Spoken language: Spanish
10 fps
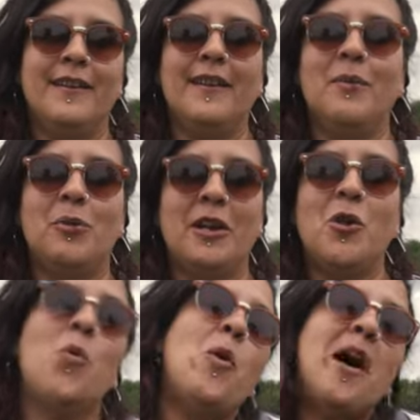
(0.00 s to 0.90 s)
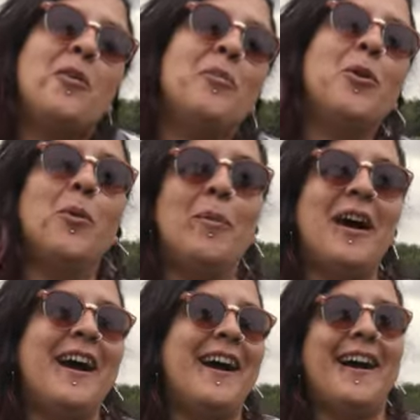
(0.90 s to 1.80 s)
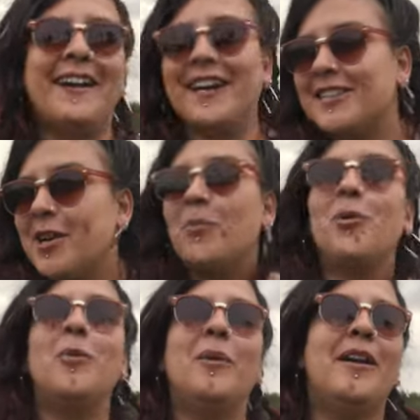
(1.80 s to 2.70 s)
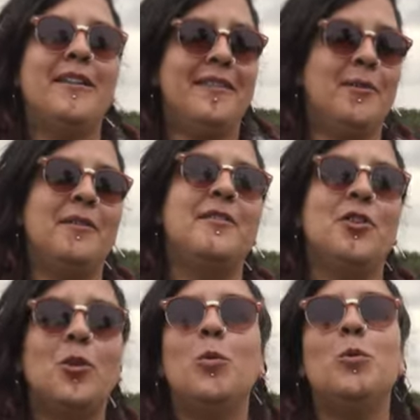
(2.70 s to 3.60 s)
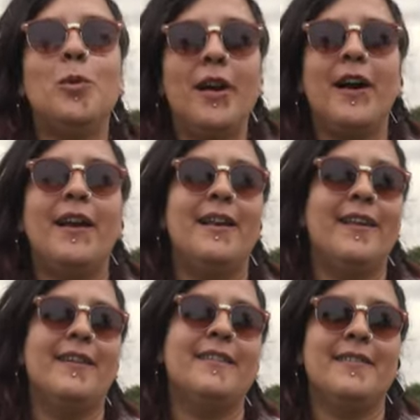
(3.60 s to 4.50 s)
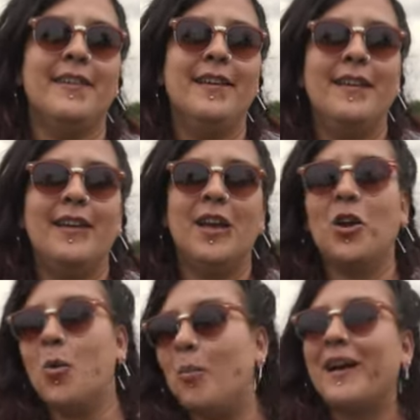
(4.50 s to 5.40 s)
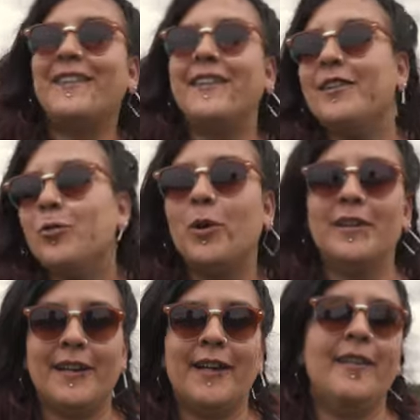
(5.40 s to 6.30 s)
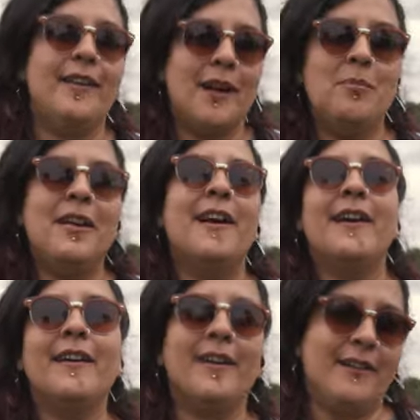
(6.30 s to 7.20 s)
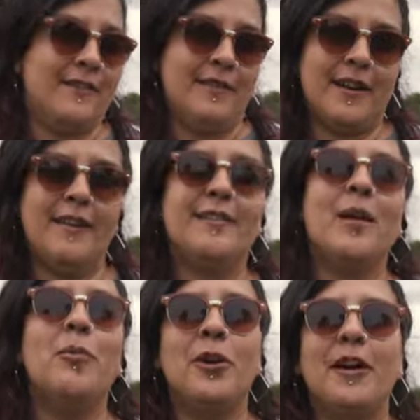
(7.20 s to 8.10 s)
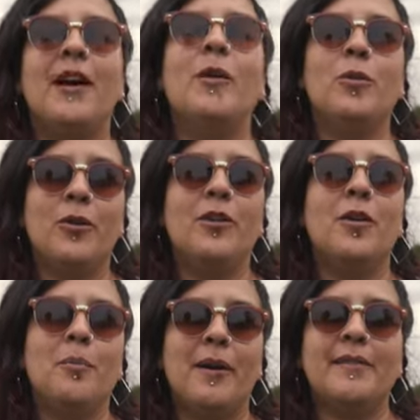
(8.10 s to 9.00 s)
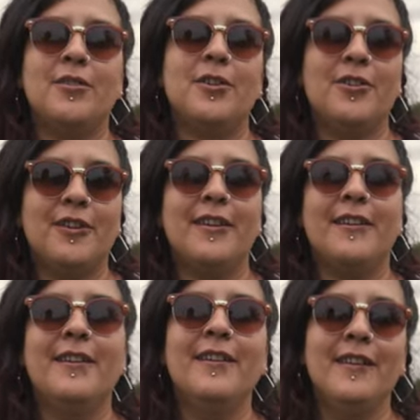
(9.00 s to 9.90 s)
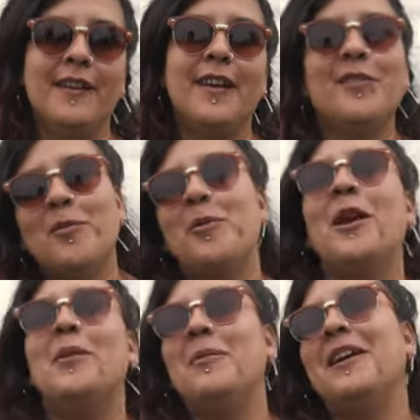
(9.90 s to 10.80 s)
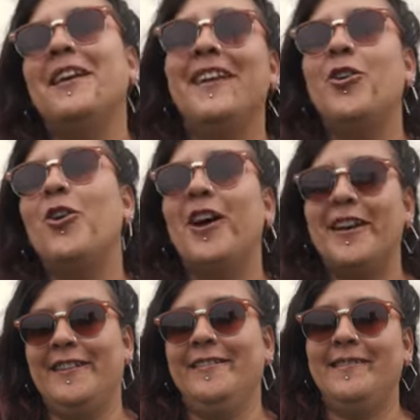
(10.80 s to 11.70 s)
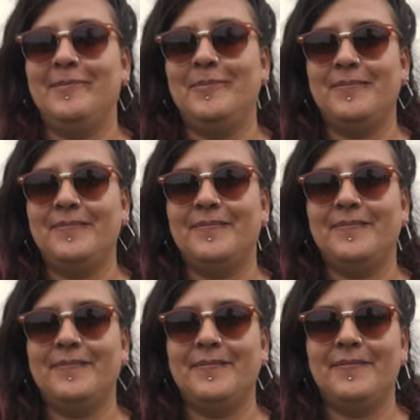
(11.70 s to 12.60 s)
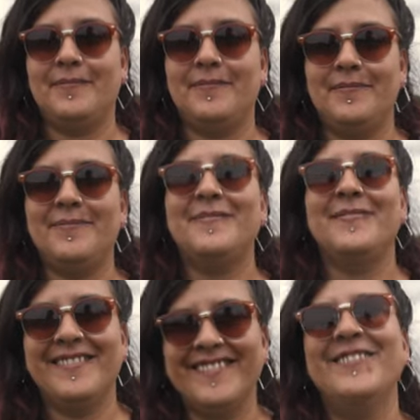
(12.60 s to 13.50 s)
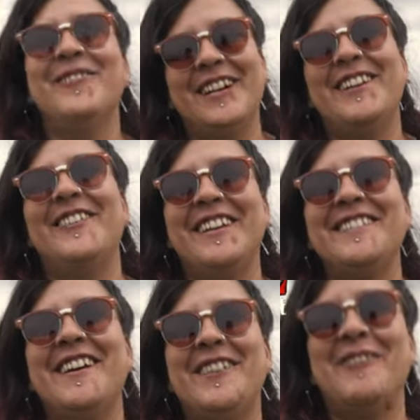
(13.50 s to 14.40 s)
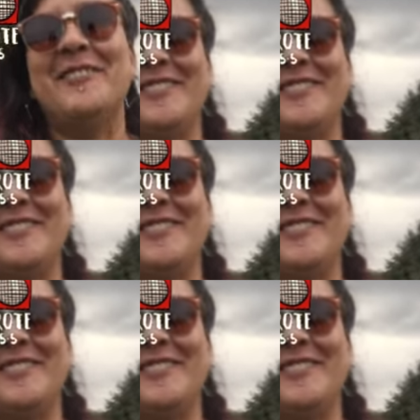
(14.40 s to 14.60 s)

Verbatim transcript: Eh, por ahí jugar un poco más, que haya un poco más de intervenciones culturales, compartir nuestras dinámicas que realizamos en cada uno de los espacios, creo que que eso por ahí me quedé con ganas. Bueno, muchísimas gracias. Bueno, gracias a vos.